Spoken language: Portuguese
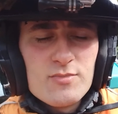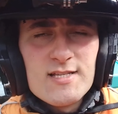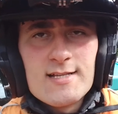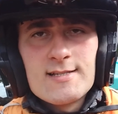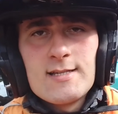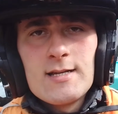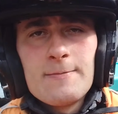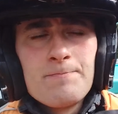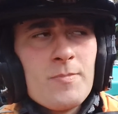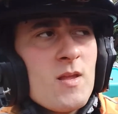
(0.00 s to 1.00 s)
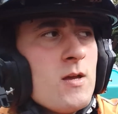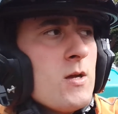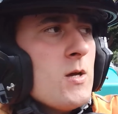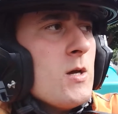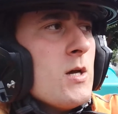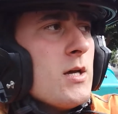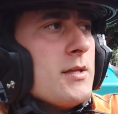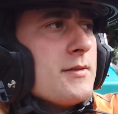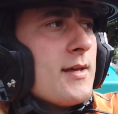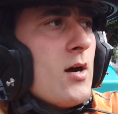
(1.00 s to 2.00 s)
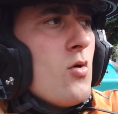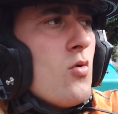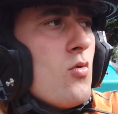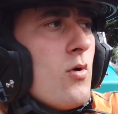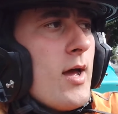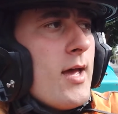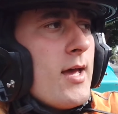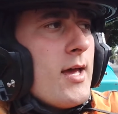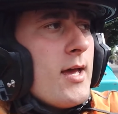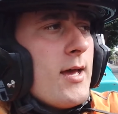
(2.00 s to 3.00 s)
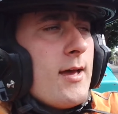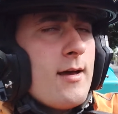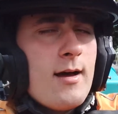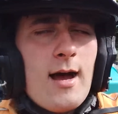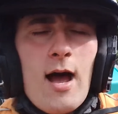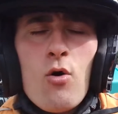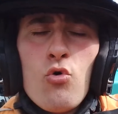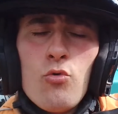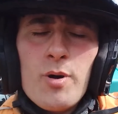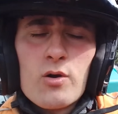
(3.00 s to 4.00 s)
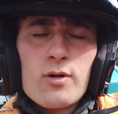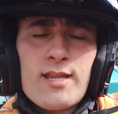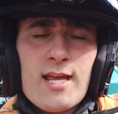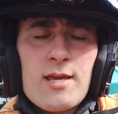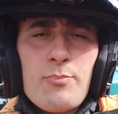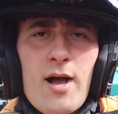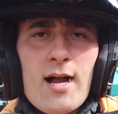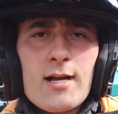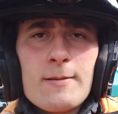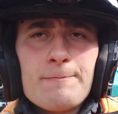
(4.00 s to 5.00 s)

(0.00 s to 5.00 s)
vamos dizer assim, né? Então, é, a Uber, quanto é que paga?